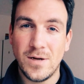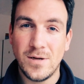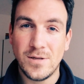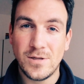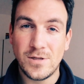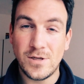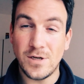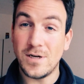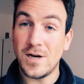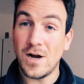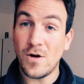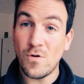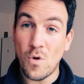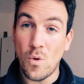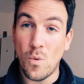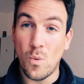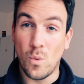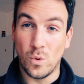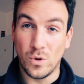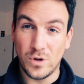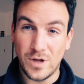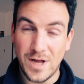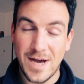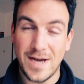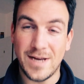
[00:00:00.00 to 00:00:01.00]
最让我
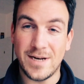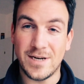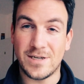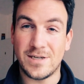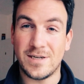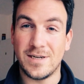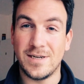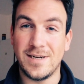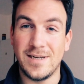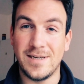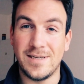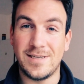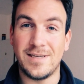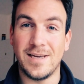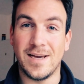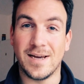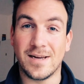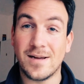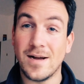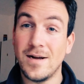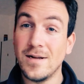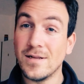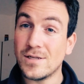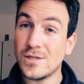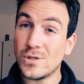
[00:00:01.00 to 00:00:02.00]
无奈的是那些
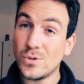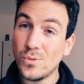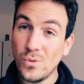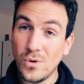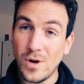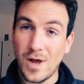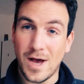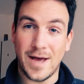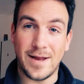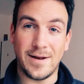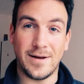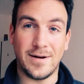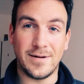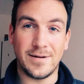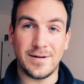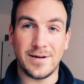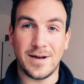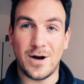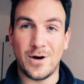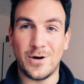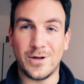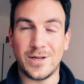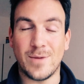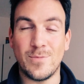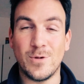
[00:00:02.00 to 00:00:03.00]
刚出来的，
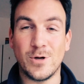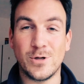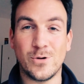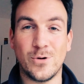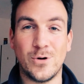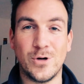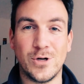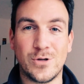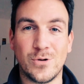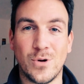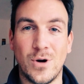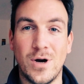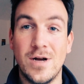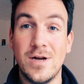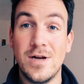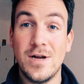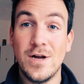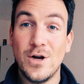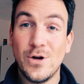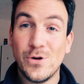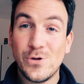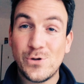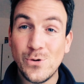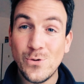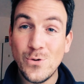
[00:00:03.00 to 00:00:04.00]
然后他们就会说
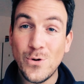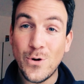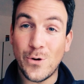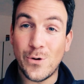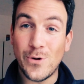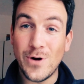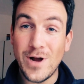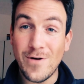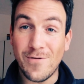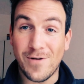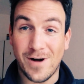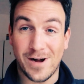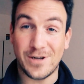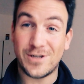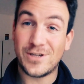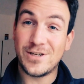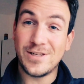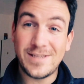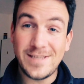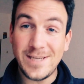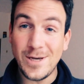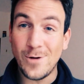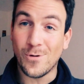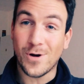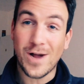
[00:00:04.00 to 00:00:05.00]
中国互联网是
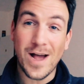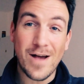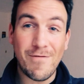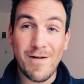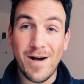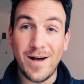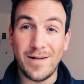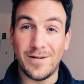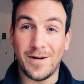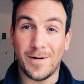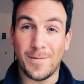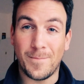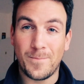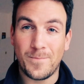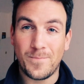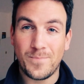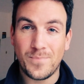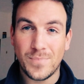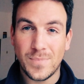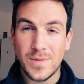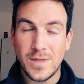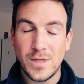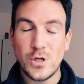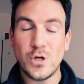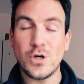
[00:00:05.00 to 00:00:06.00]
自由开放的，
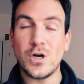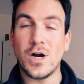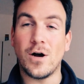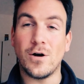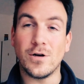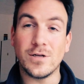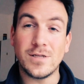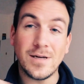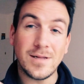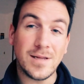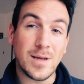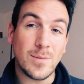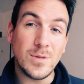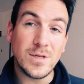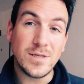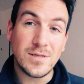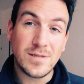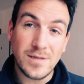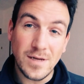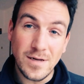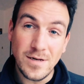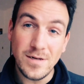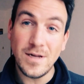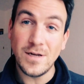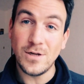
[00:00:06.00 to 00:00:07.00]
就是好像他们
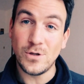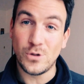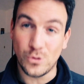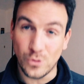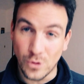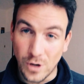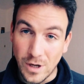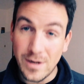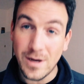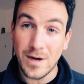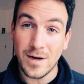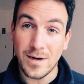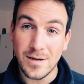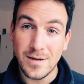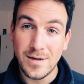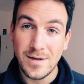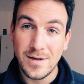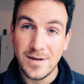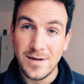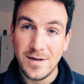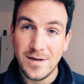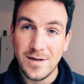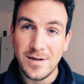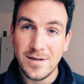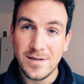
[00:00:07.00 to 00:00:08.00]
真的觉得
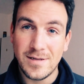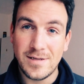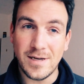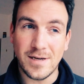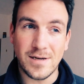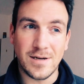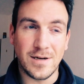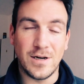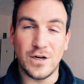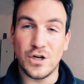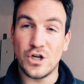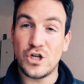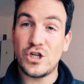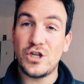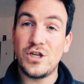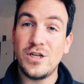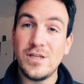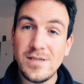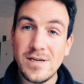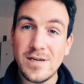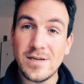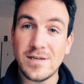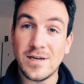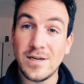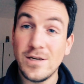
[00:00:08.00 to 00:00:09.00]
这个世
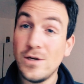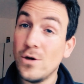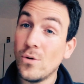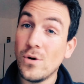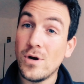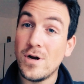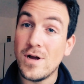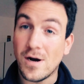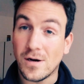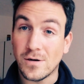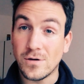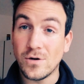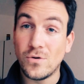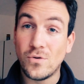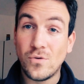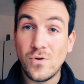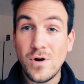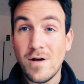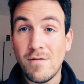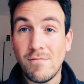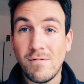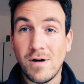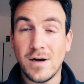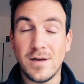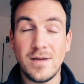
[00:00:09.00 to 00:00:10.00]
界上有两个互
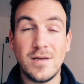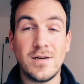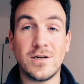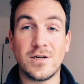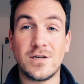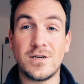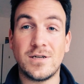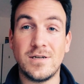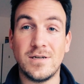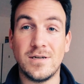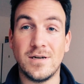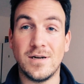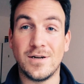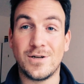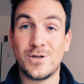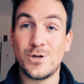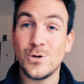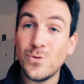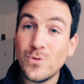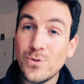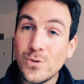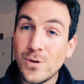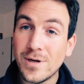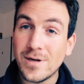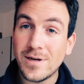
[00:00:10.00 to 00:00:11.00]
联网，一个是
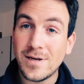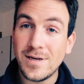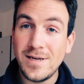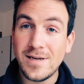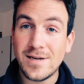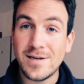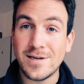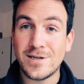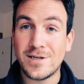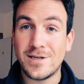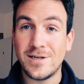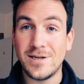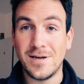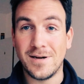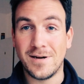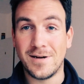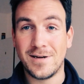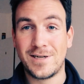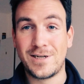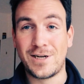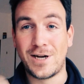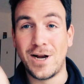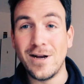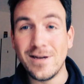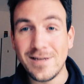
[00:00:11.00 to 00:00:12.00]
中国的，一个是
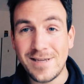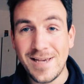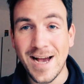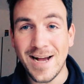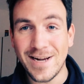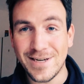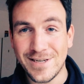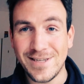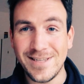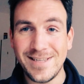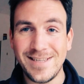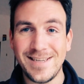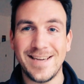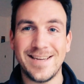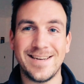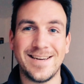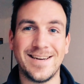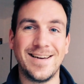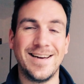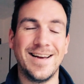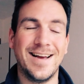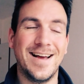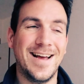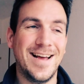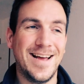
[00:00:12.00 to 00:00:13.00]
剩下世界
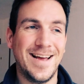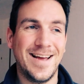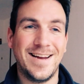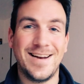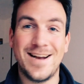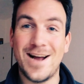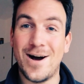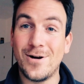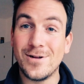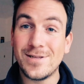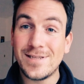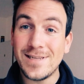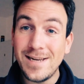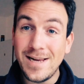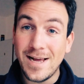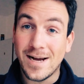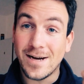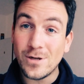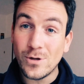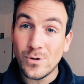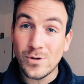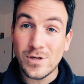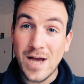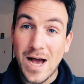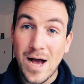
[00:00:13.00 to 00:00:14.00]
的，然后这两个
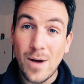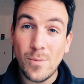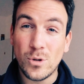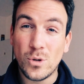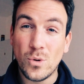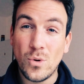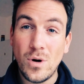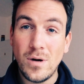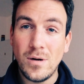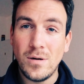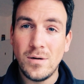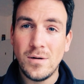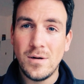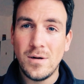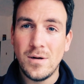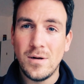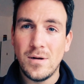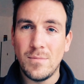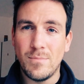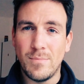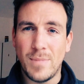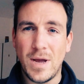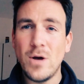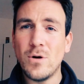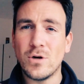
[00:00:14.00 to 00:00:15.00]
都差不多。
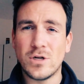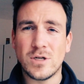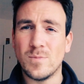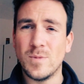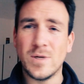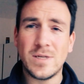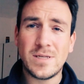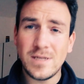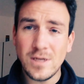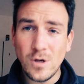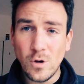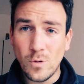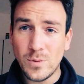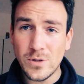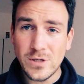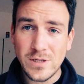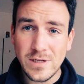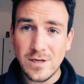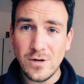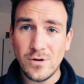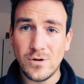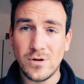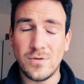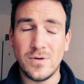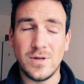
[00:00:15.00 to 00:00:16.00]
没有什么自由不
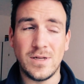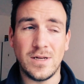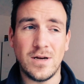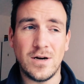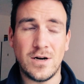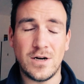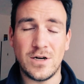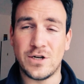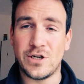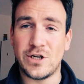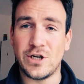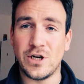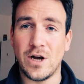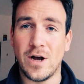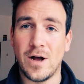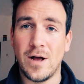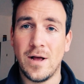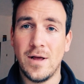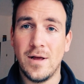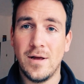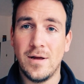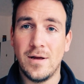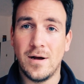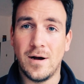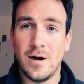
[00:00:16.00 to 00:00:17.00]
自由的问题，而是
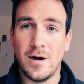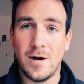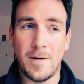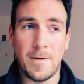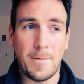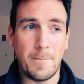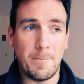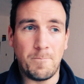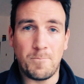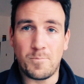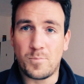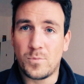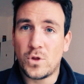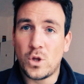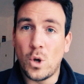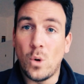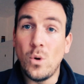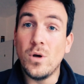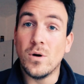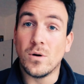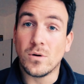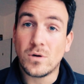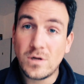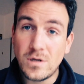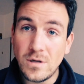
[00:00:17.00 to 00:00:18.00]
嗯，都
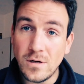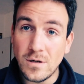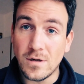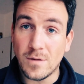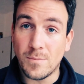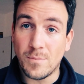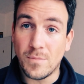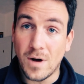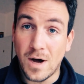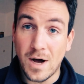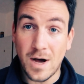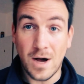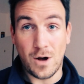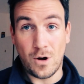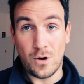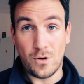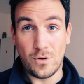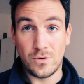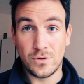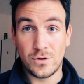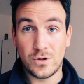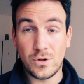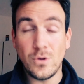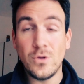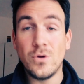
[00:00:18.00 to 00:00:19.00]
有各的
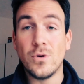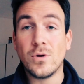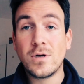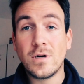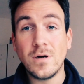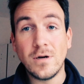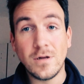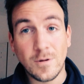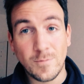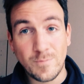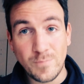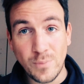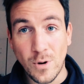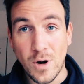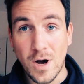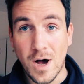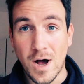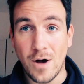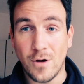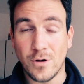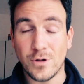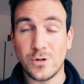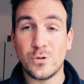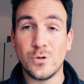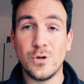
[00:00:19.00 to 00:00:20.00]
好，都有各的不
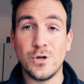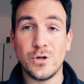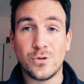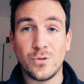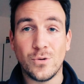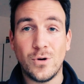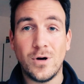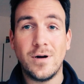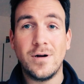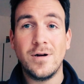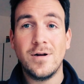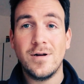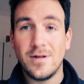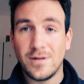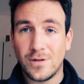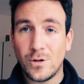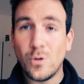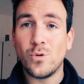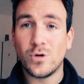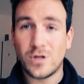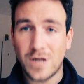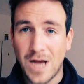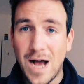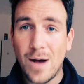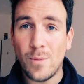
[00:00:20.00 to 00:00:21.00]
好，所以说
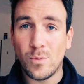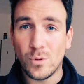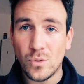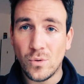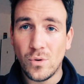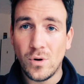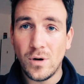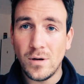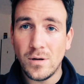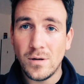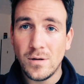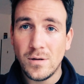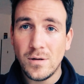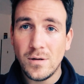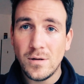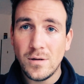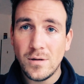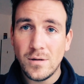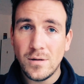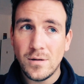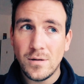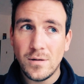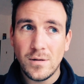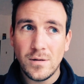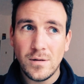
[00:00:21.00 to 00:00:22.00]
都差不多。
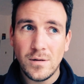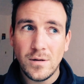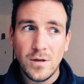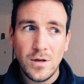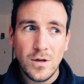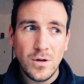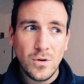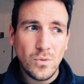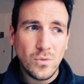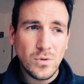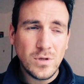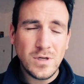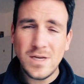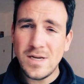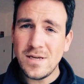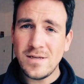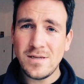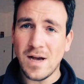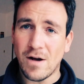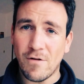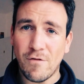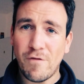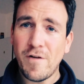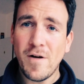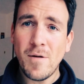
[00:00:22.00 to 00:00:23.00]
我就在
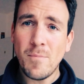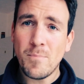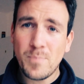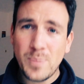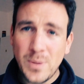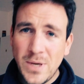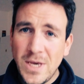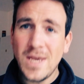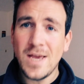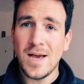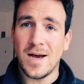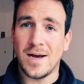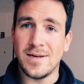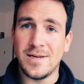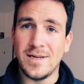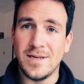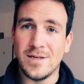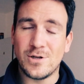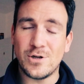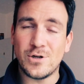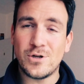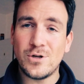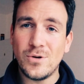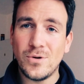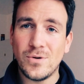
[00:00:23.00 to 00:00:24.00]
想放屁啊，你
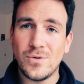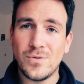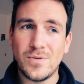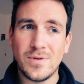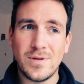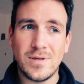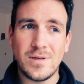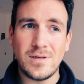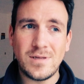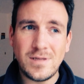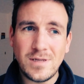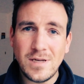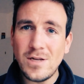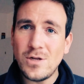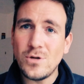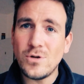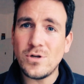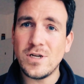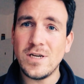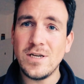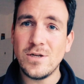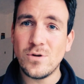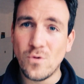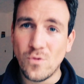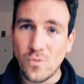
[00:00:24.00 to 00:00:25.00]
就是这就
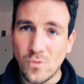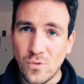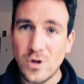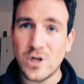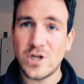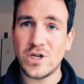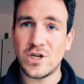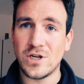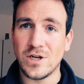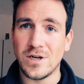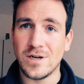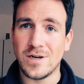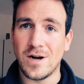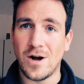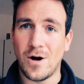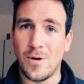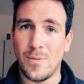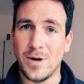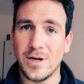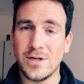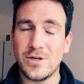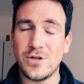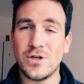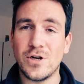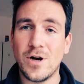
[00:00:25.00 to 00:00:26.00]
是一种无耻，你知道
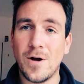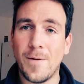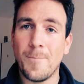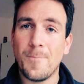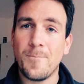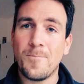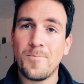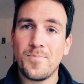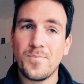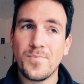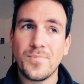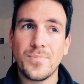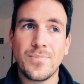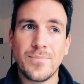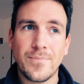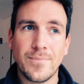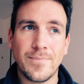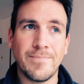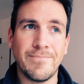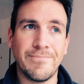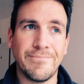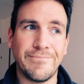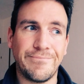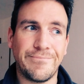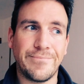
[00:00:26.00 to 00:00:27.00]
吗？就是
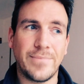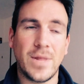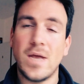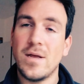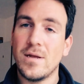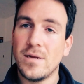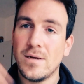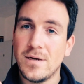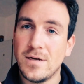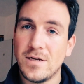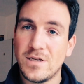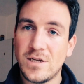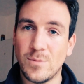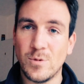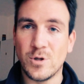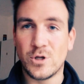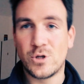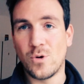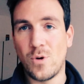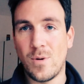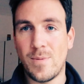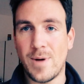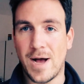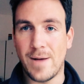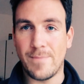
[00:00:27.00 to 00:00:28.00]
嗯，这么
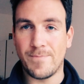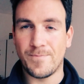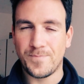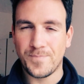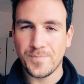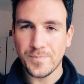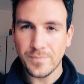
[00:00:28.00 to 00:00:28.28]
说吧，